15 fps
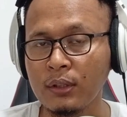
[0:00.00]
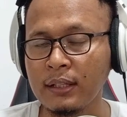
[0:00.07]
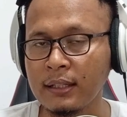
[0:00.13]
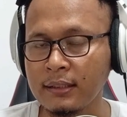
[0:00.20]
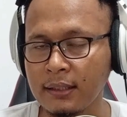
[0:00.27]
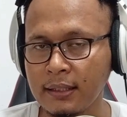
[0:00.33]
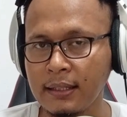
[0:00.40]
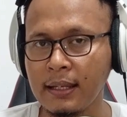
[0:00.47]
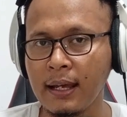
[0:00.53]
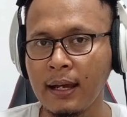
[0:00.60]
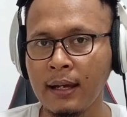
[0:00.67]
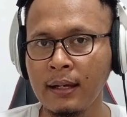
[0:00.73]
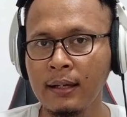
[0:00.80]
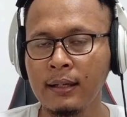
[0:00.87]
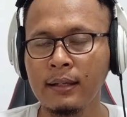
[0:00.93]
yang
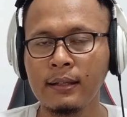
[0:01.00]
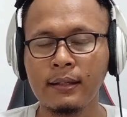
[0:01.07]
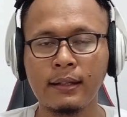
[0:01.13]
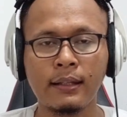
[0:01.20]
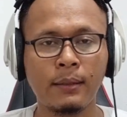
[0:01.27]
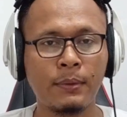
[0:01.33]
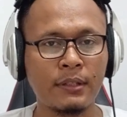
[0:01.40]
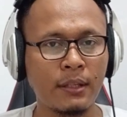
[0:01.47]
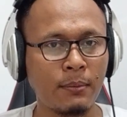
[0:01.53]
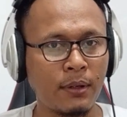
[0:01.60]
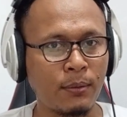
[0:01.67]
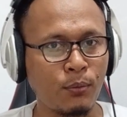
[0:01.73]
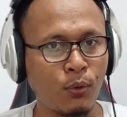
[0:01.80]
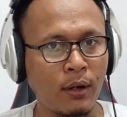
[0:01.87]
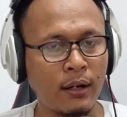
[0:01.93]
setia kita bisa
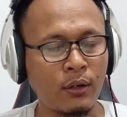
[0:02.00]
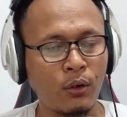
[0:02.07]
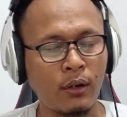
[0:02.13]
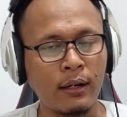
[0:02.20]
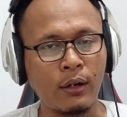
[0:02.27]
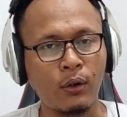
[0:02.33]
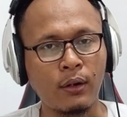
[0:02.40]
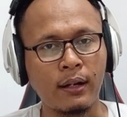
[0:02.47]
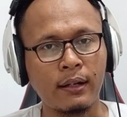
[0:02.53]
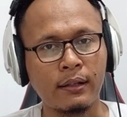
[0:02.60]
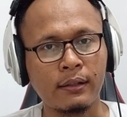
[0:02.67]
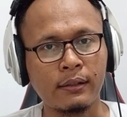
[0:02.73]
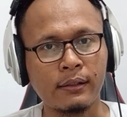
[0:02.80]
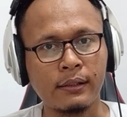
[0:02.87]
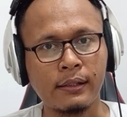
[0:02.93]
menemukan
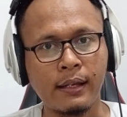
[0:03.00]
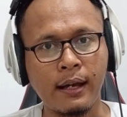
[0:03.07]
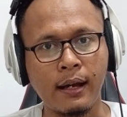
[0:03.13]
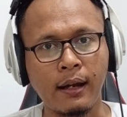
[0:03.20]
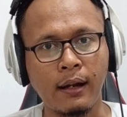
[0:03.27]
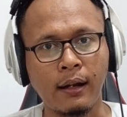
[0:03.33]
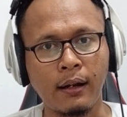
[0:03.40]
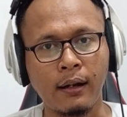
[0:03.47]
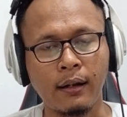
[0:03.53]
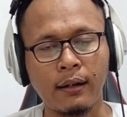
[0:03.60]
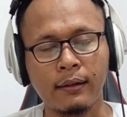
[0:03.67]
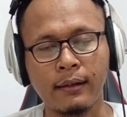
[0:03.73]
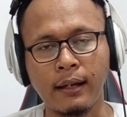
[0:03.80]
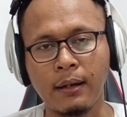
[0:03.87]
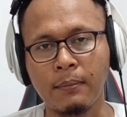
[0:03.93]
orang-orang yang
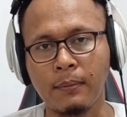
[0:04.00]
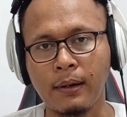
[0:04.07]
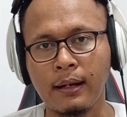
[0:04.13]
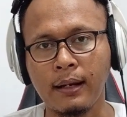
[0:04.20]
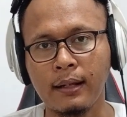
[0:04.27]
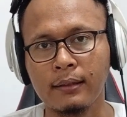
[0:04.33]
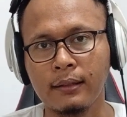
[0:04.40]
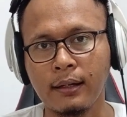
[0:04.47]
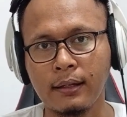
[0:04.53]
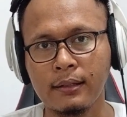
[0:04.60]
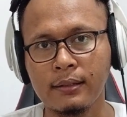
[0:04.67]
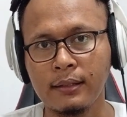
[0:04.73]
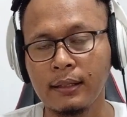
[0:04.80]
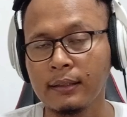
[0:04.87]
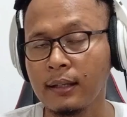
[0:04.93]
dalam
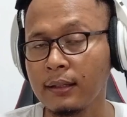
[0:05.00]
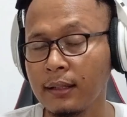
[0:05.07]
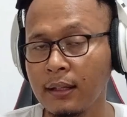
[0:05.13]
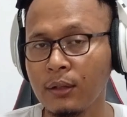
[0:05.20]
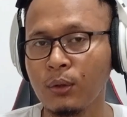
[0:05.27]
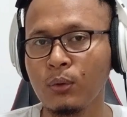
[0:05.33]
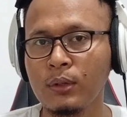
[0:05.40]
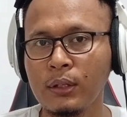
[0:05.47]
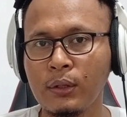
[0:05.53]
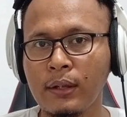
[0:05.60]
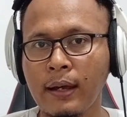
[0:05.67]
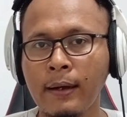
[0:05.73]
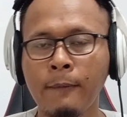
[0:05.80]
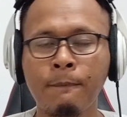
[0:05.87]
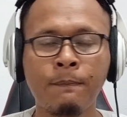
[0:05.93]
karakteristik tertentu gitu
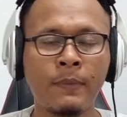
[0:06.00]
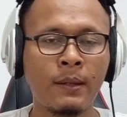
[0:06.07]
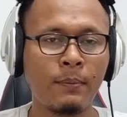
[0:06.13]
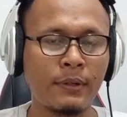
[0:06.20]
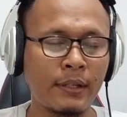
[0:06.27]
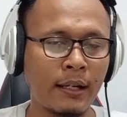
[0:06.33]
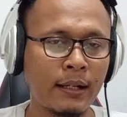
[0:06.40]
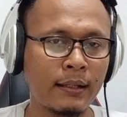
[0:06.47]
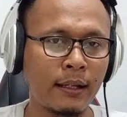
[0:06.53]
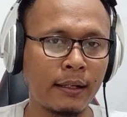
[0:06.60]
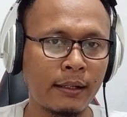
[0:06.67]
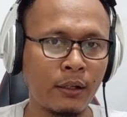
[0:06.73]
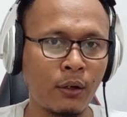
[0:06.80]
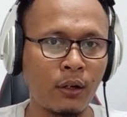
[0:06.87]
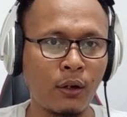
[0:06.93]
ya. Misalnya
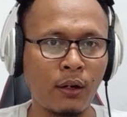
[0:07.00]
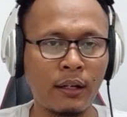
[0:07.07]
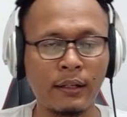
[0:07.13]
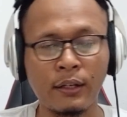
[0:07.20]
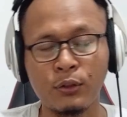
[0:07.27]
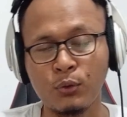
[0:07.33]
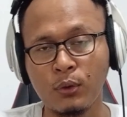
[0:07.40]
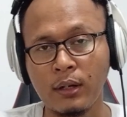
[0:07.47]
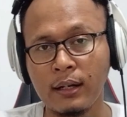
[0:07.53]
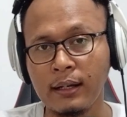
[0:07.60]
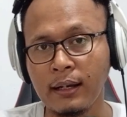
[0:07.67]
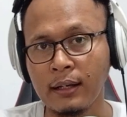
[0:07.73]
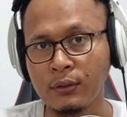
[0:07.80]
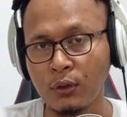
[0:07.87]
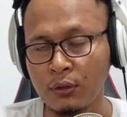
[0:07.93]
tadi orang-orang yang suka
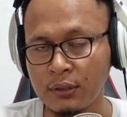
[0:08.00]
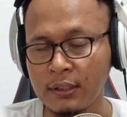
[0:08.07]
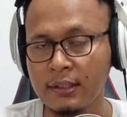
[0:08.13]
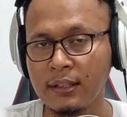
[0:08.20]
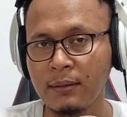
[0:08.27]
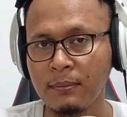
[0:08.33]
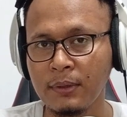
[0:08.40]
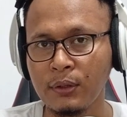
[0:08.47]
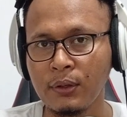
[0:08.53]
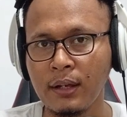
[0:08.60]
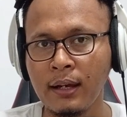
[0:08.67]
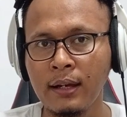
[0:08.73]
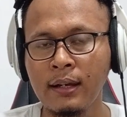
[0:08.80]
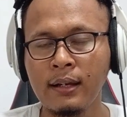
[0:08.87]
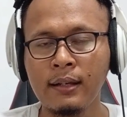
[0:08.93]
dengan sound system gitu
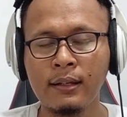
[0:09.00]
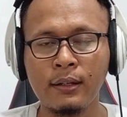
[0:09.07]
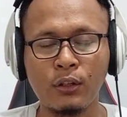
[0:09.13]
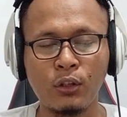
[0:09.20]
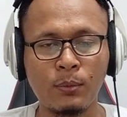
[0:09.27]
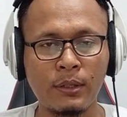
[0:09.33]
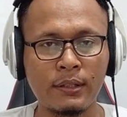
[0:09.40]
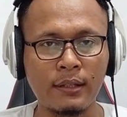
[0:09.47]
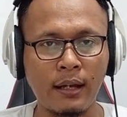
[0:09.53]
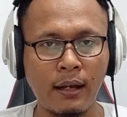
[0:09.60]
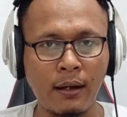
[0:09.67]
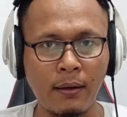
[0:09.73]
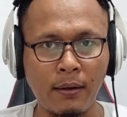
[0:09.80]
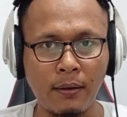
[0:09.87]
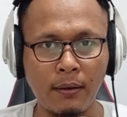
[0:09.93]
ya, itu
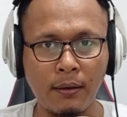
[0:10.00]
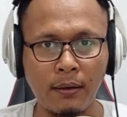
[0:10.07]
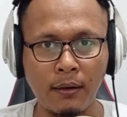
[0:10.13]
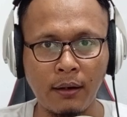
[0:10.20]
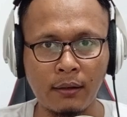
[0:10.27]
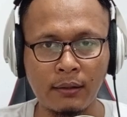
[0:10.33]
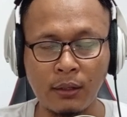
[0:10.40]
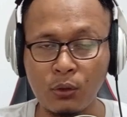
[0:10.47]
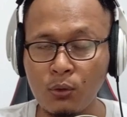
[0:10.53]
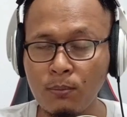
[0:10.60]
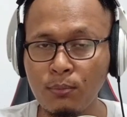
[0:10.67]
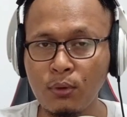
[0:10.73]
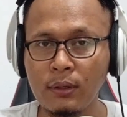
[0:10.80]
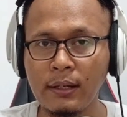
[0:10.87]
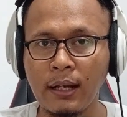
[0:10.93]
bisa uh,
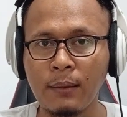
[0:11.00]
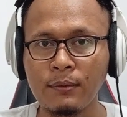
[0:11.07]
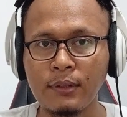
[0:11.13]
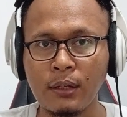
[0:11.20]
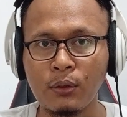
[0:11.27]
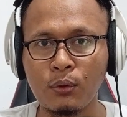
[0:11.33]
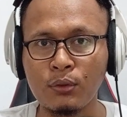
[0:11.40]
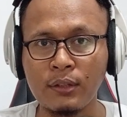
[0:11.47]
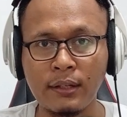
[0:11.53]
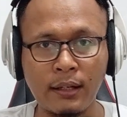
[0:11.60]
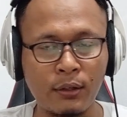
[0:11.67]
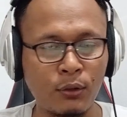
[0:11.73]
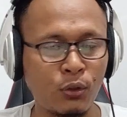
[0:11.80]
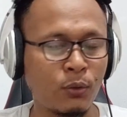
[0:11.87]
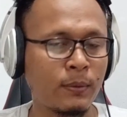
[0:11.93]
terkumpul dalam satu channel
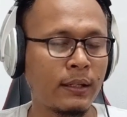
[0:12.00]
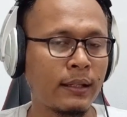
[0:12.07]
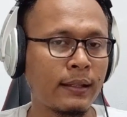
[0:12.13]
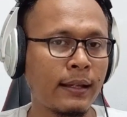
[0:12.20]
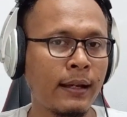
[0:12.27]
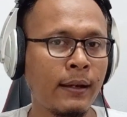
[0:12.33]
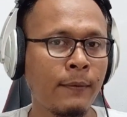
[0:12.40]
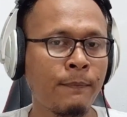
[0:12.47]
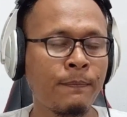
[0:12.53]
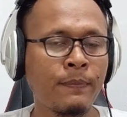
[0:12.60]
YouTube kita.